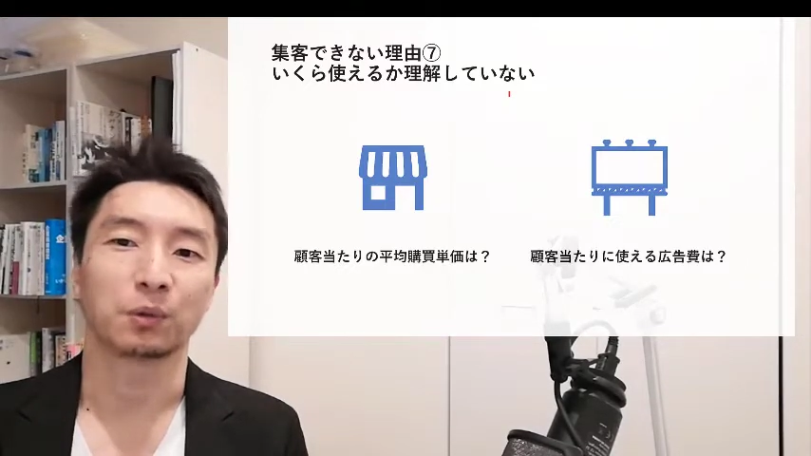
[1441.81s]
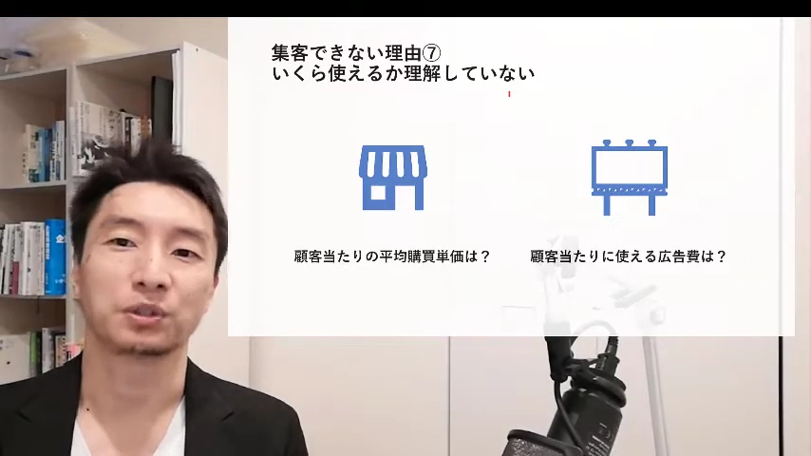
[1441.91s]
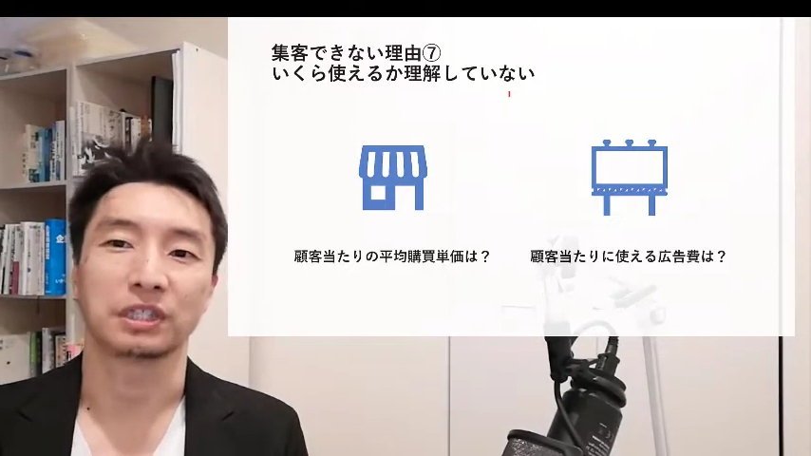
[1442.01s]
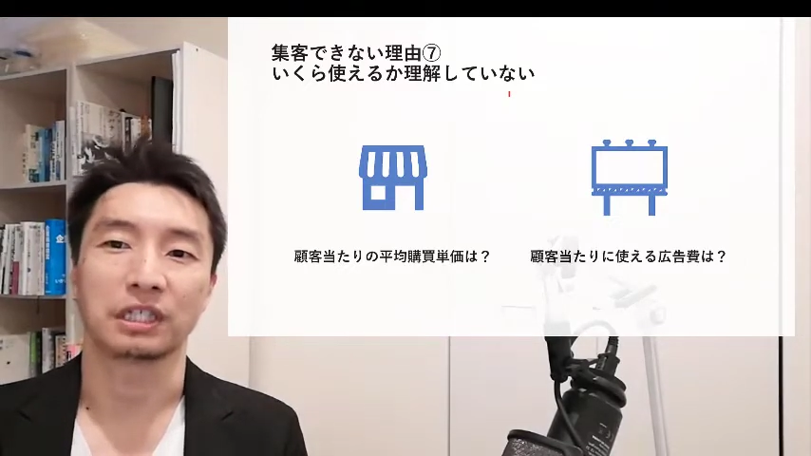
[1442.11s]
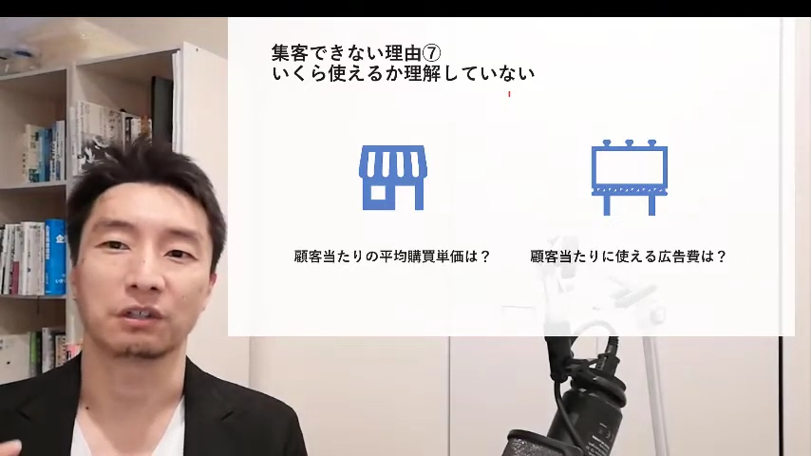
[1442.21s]

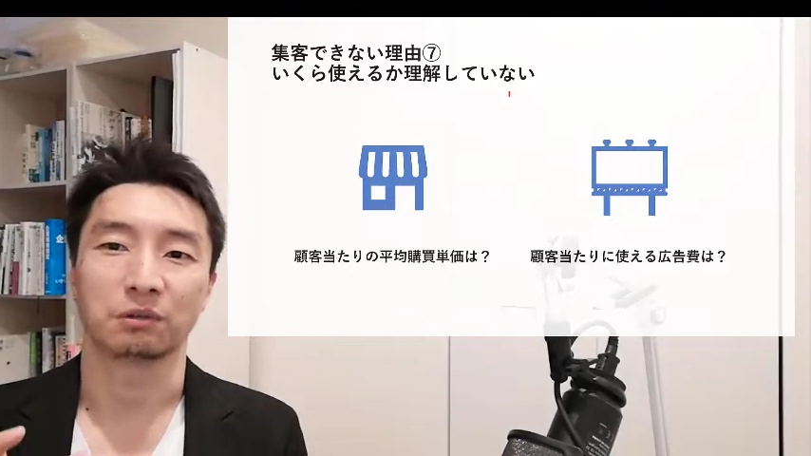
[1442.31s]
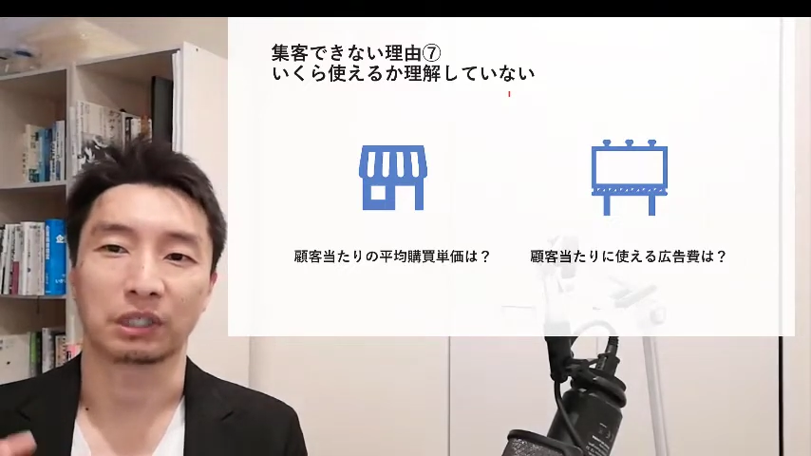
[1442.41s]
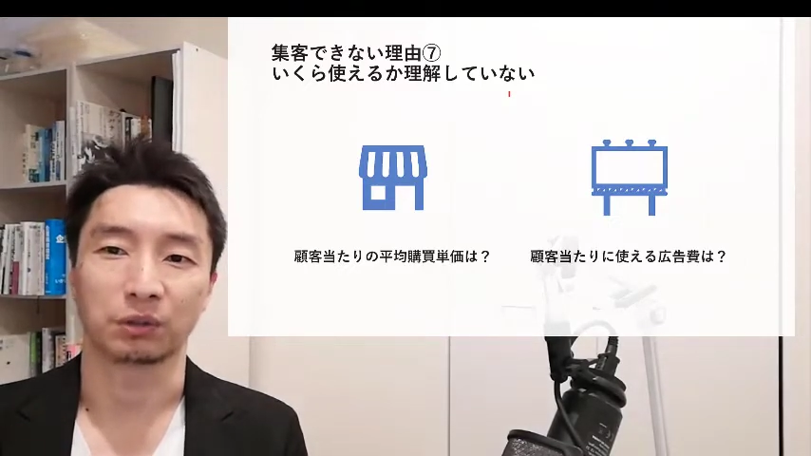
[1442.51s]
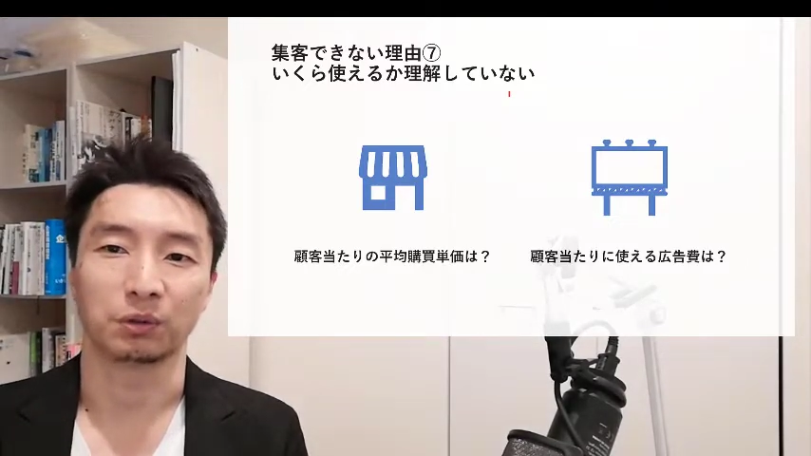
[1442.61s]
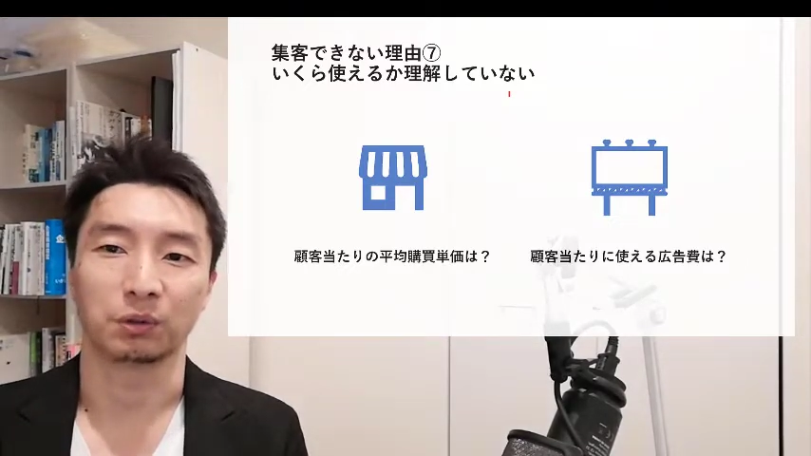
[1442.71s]
投資できるの
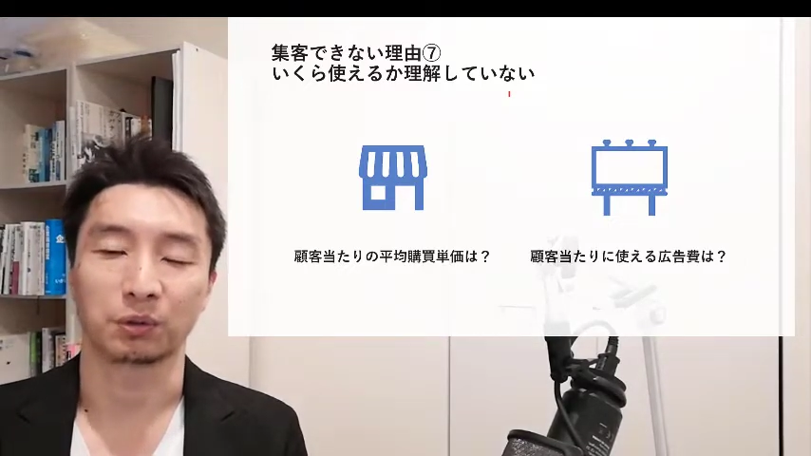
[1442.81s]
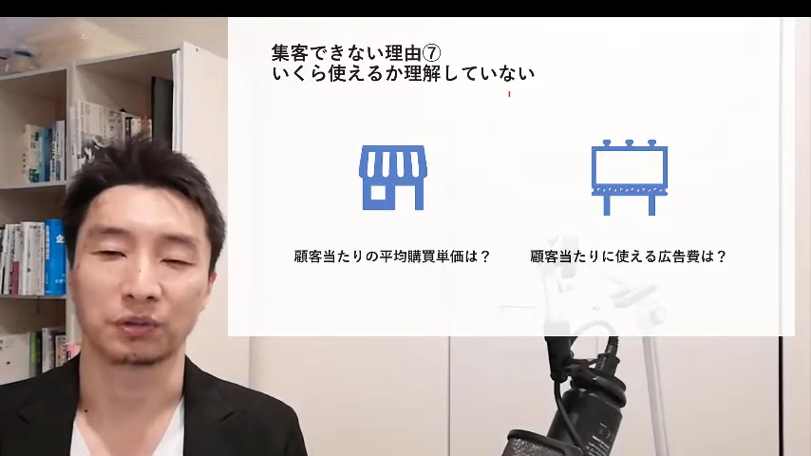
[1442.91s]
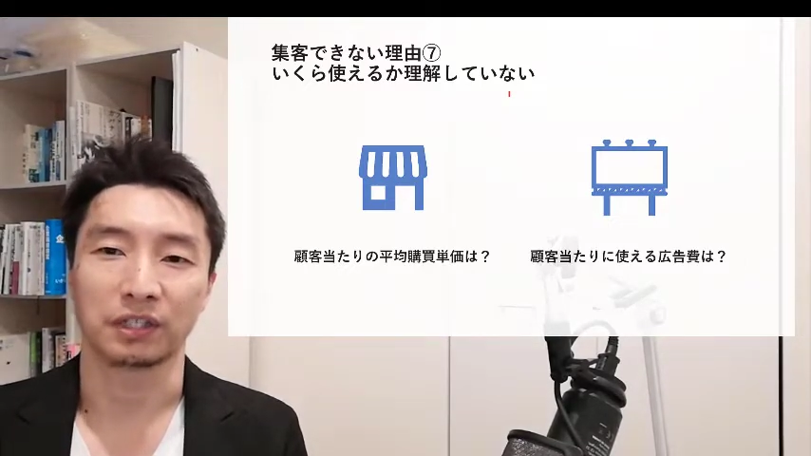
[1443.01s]
かということを